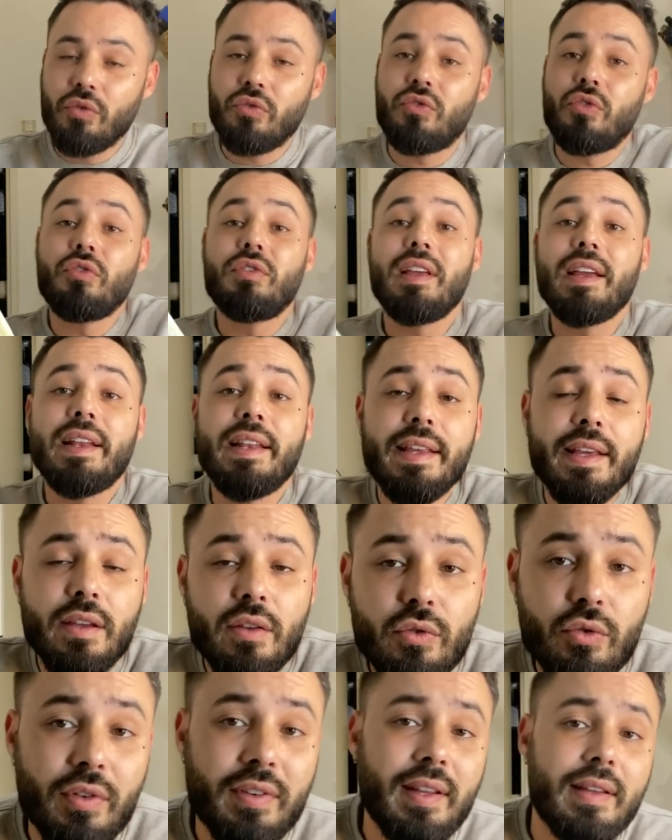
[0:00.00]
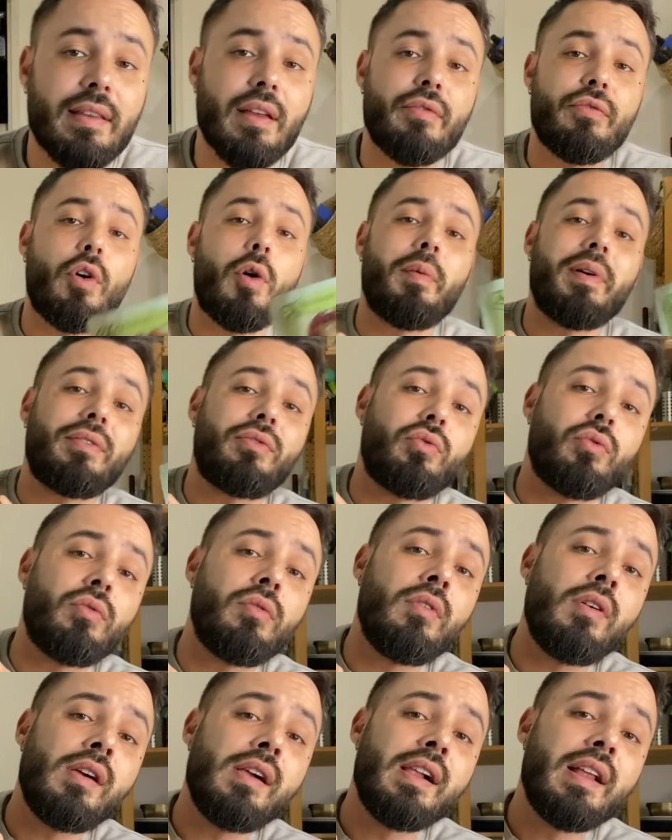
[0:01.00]
ce déclic, de cette
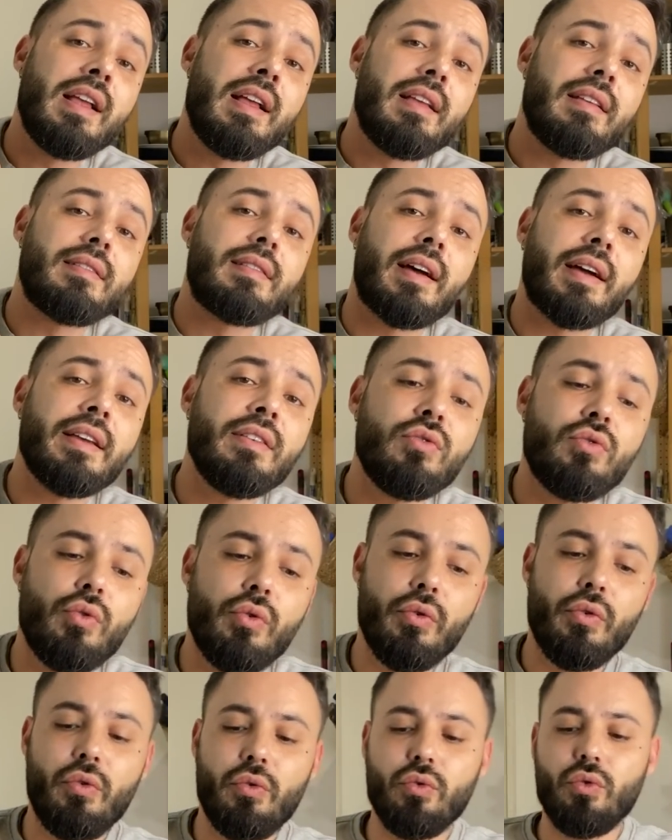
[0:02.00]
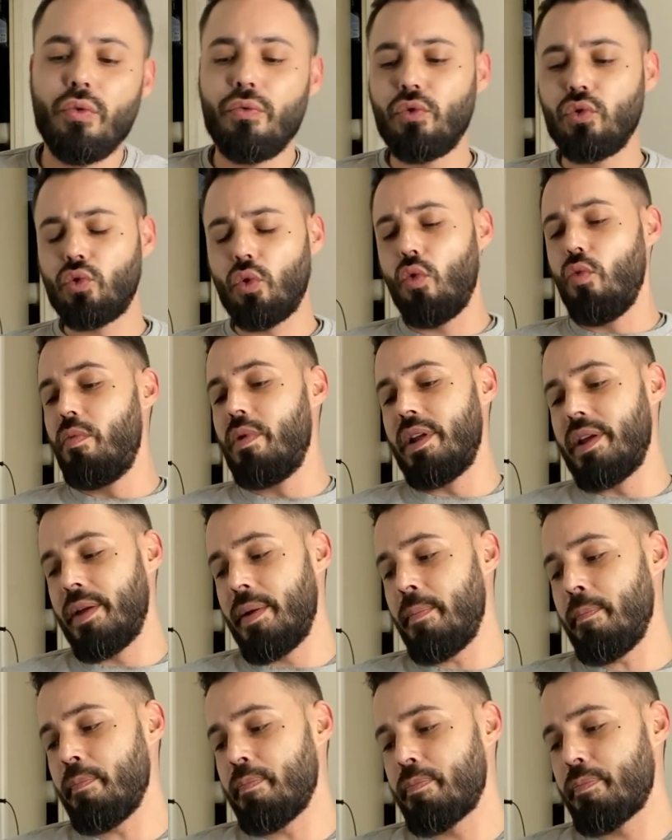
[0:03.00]
information, ça risque de, vous
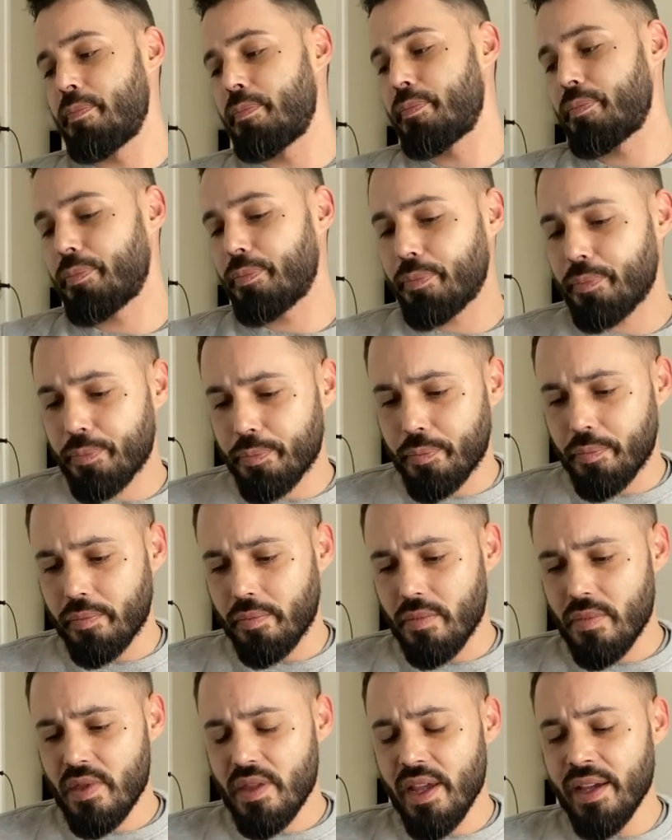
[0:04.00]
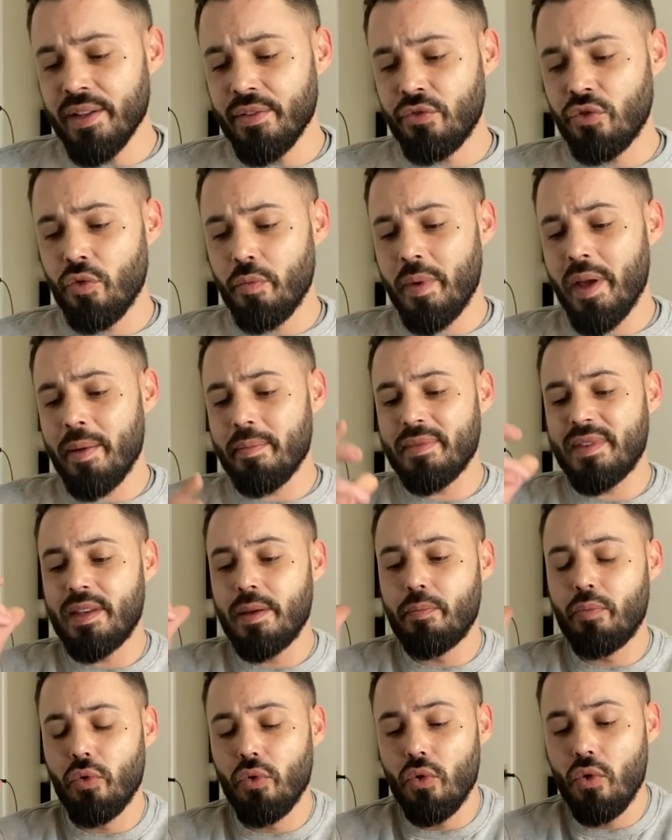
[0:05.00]
troubler et de semer un petit
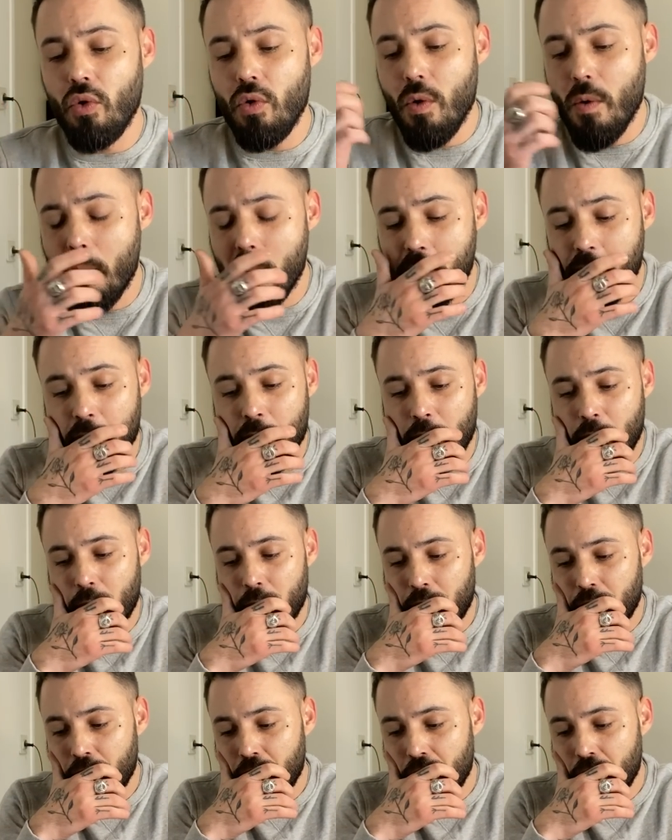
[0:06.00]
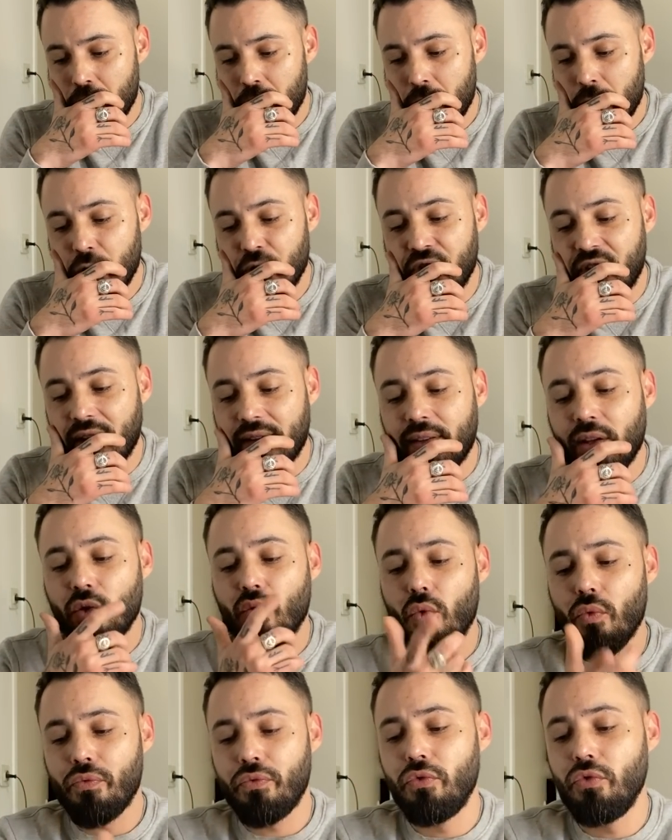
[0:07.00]
peu euh, une certaine
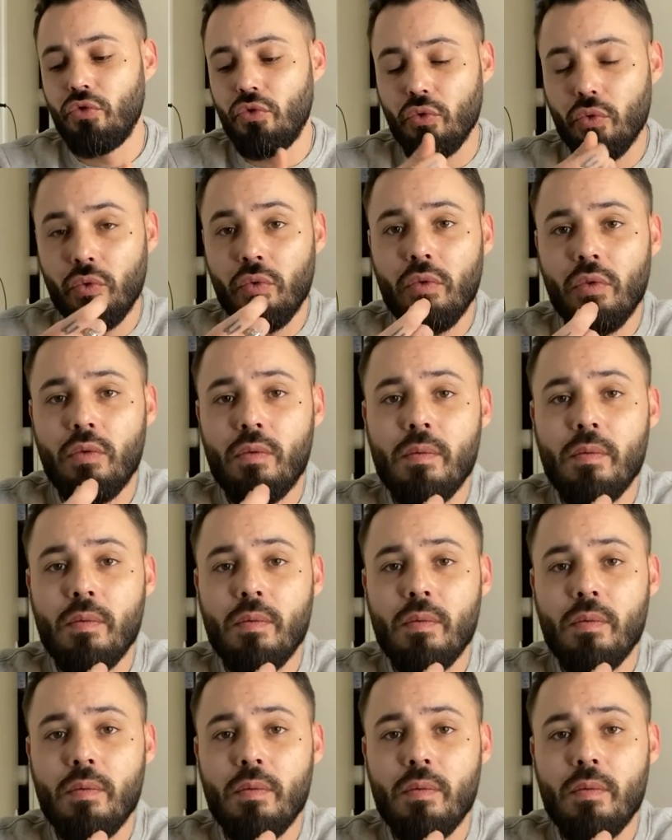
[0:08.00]
confusion.